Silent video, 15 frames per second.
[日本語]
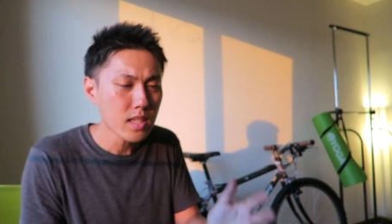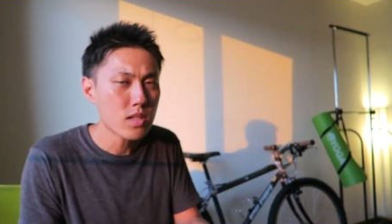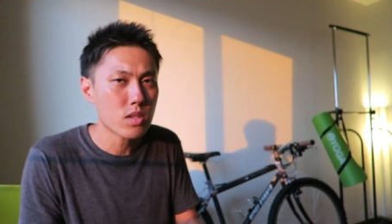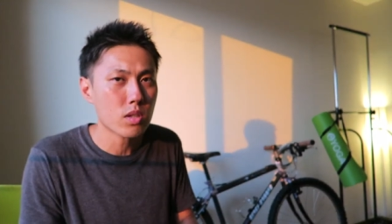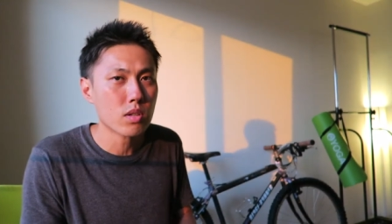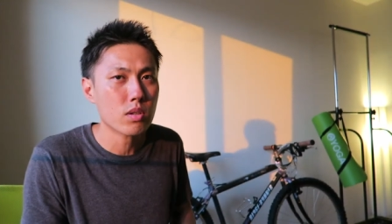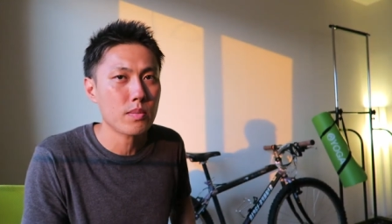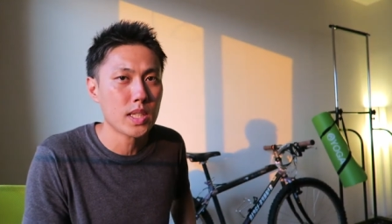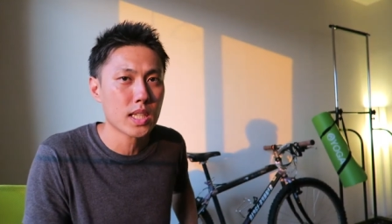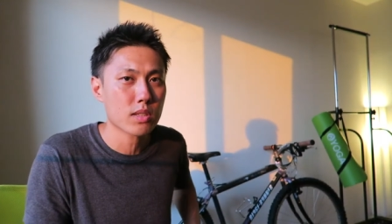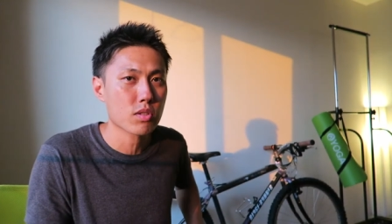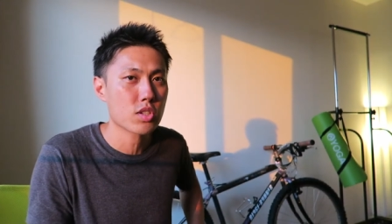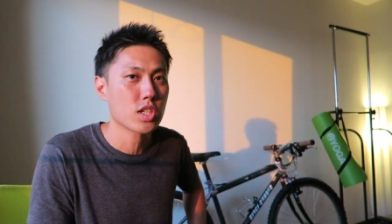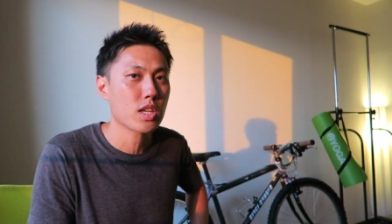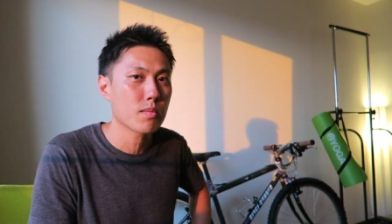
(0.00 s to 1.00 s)
そういうのを見た
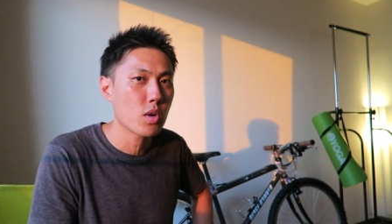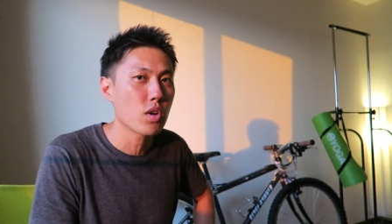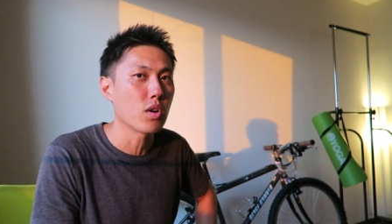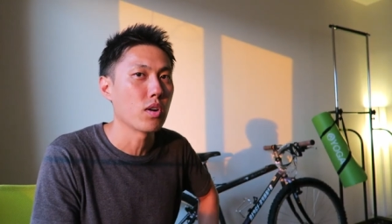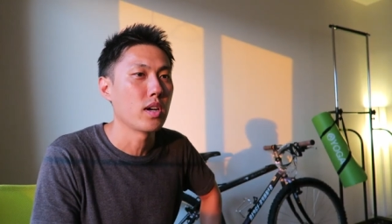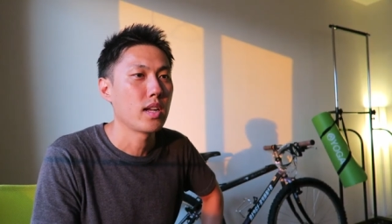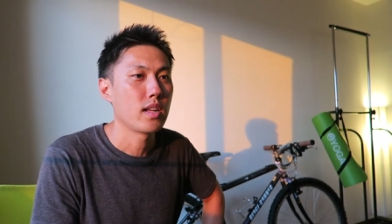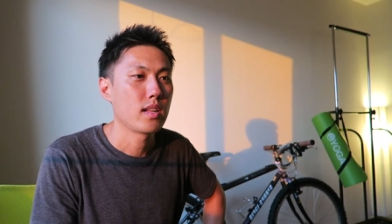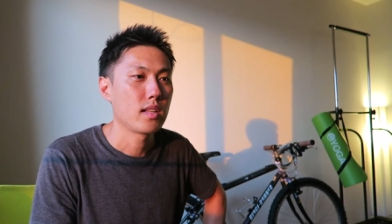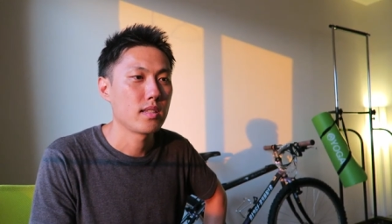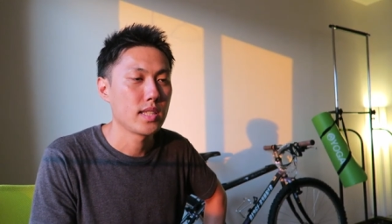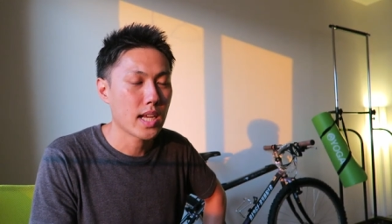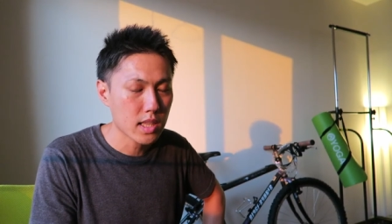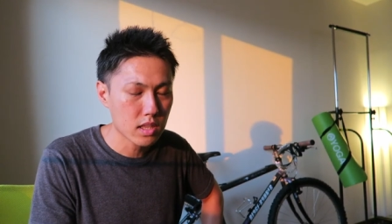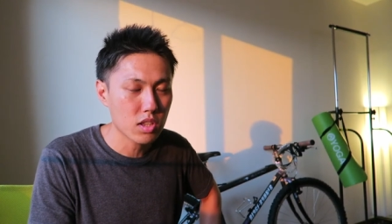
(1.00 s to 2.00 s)
としても、
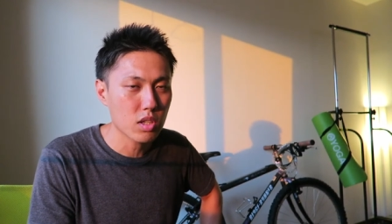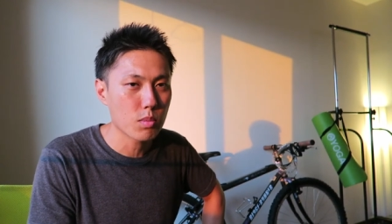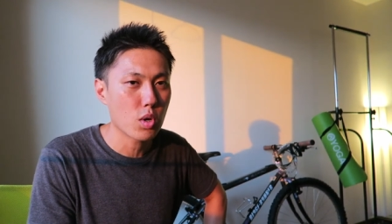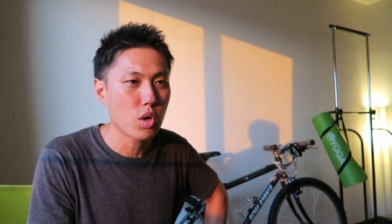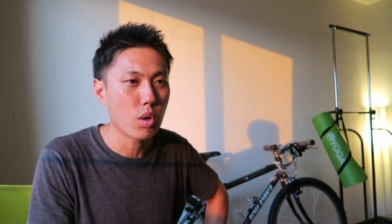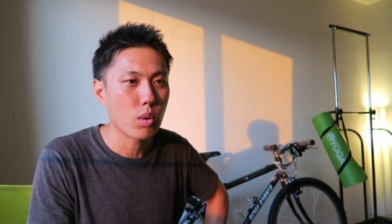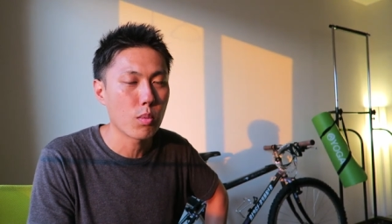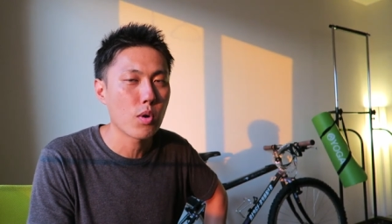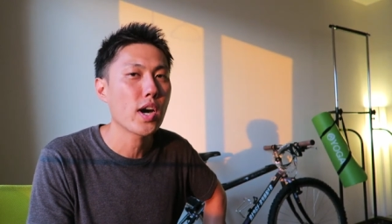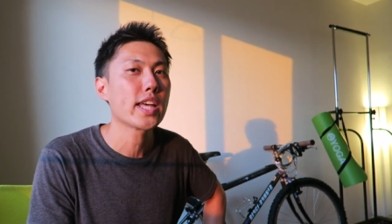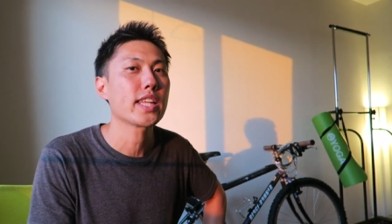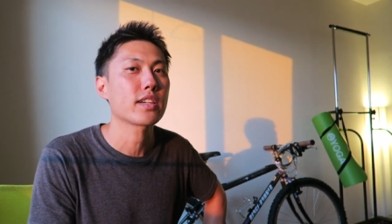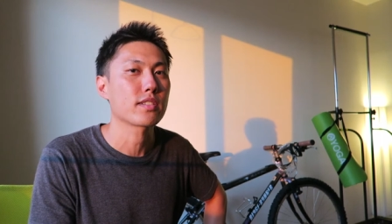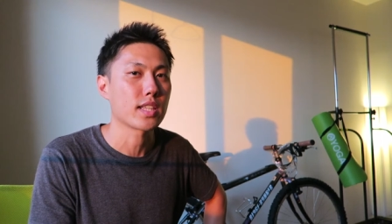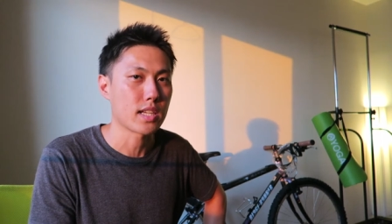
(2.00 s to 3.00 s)
何とも思わ
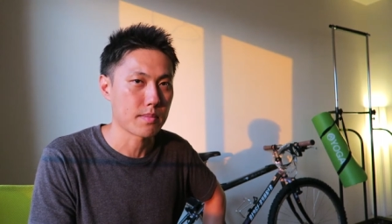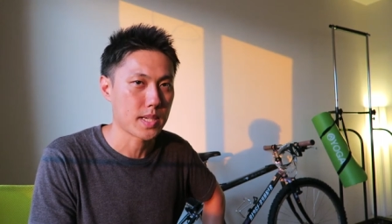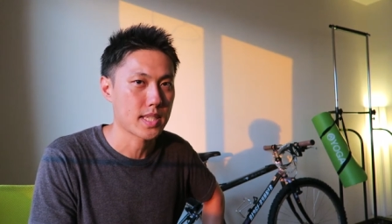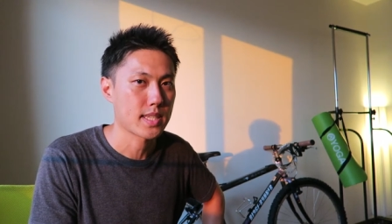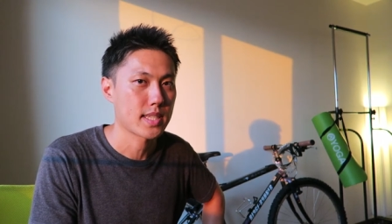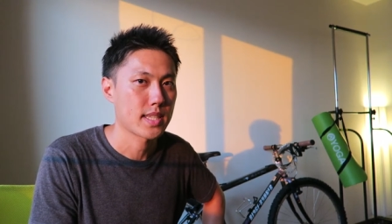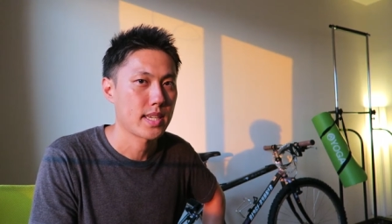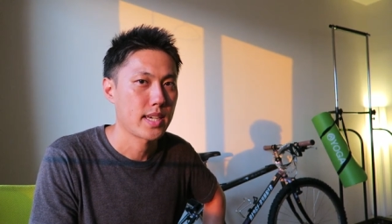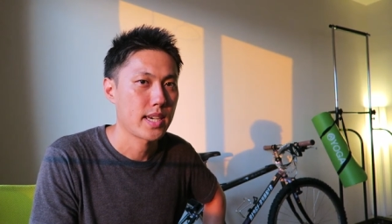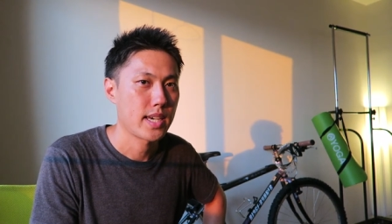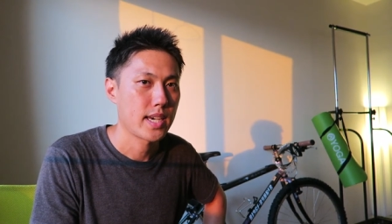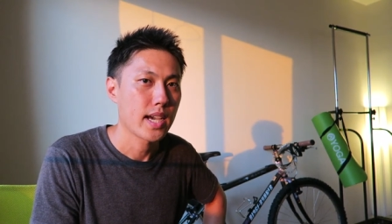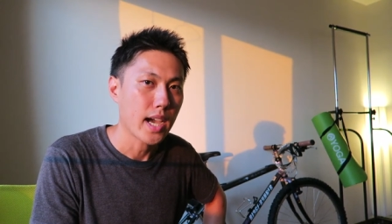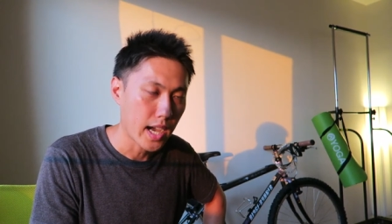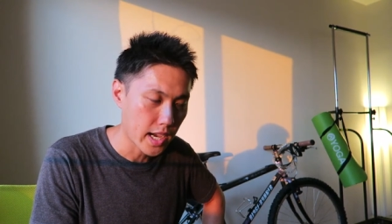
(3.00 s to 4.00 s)
なくなります。
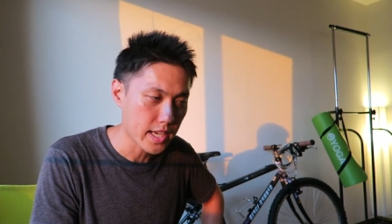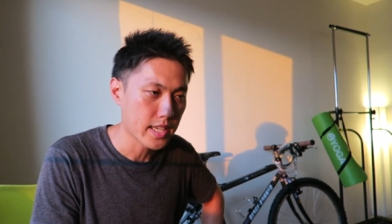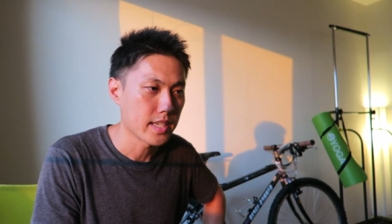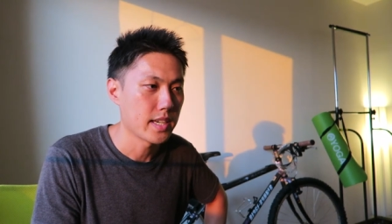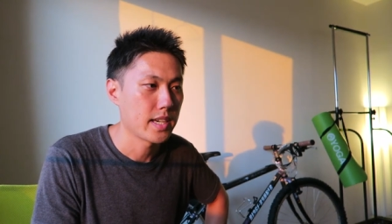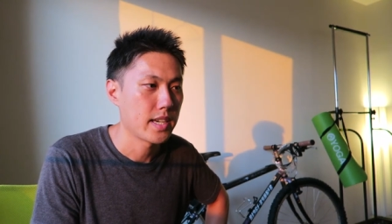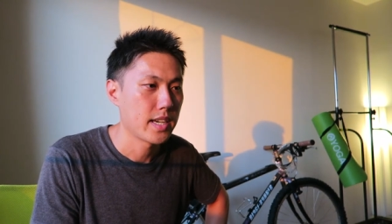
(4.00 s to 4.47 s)
はい。